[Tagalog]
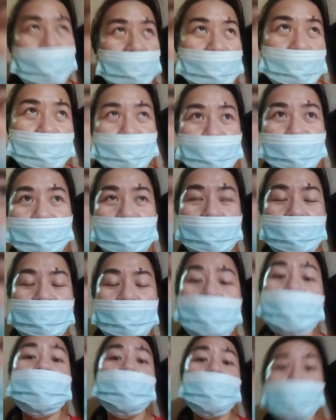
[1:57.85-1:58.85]
helper.
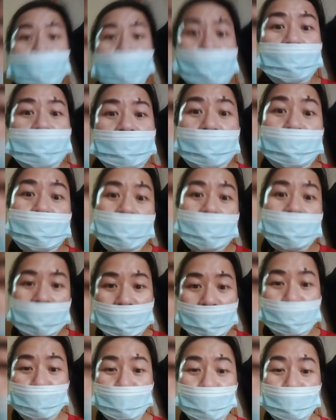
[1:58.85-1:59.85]
Inutusan ako ng
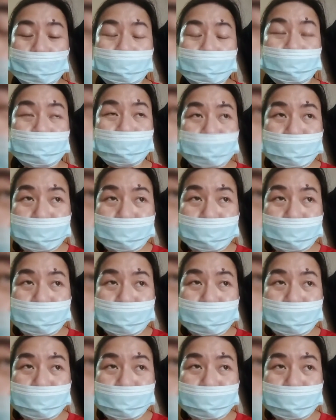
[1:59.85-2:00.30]
amo ko.